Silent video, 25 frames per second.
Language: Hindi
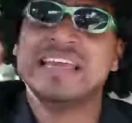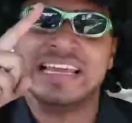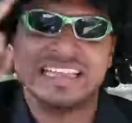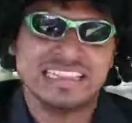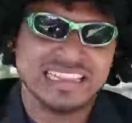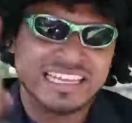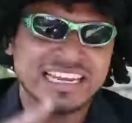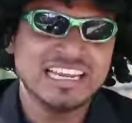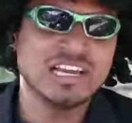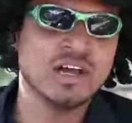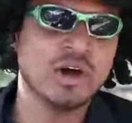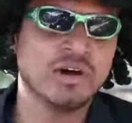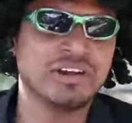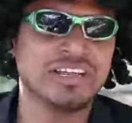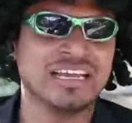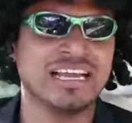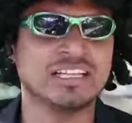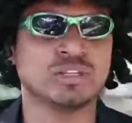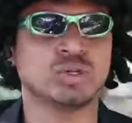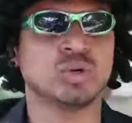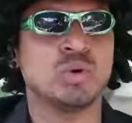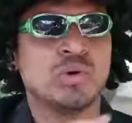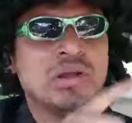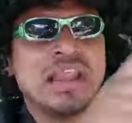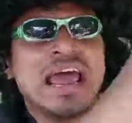गर्मी
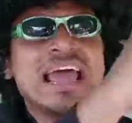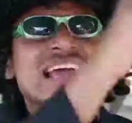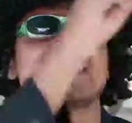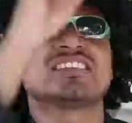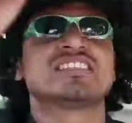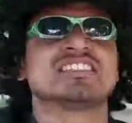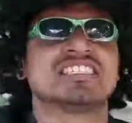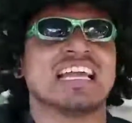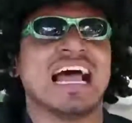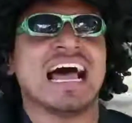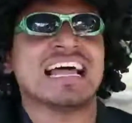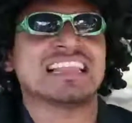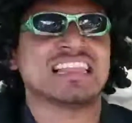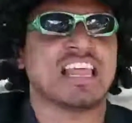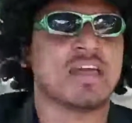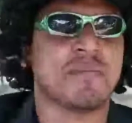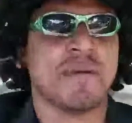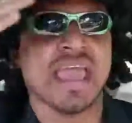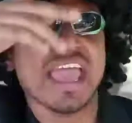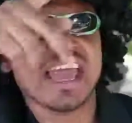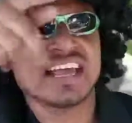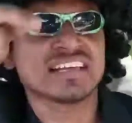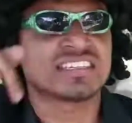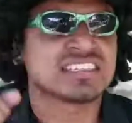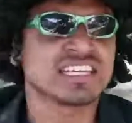इतनी हो रही है तूने इस
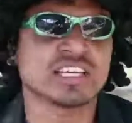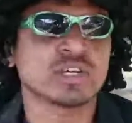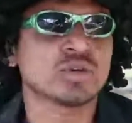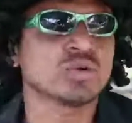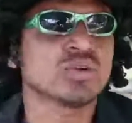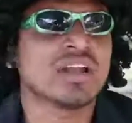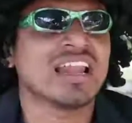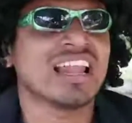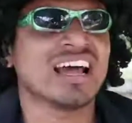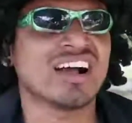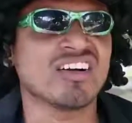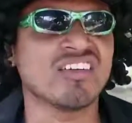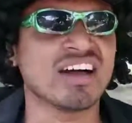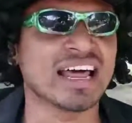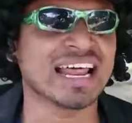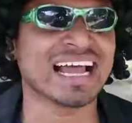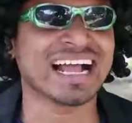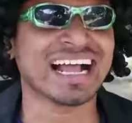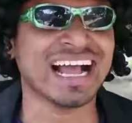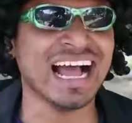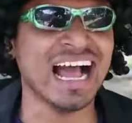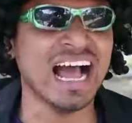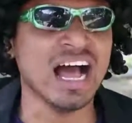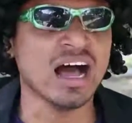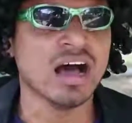छाते में एसी क्यों ना
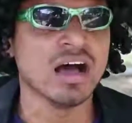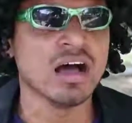लगवा